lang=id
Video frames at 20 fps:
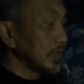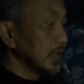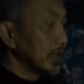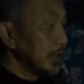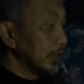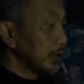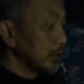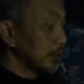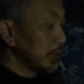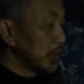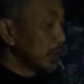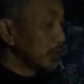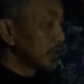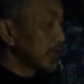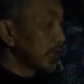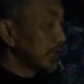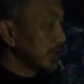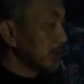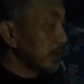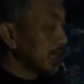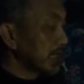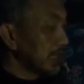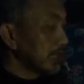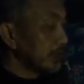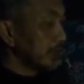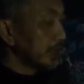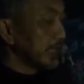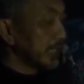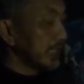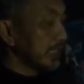itu barusan jembatannya
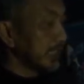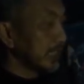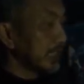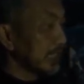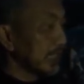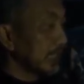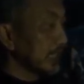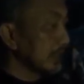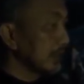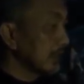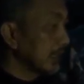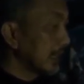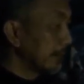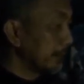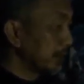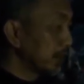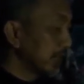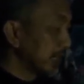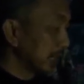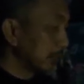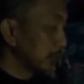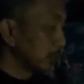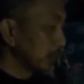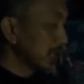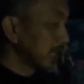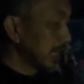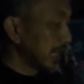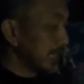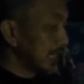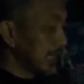ditinggikan kemudian
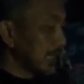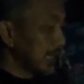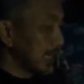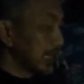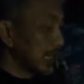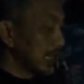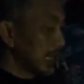mungkin ada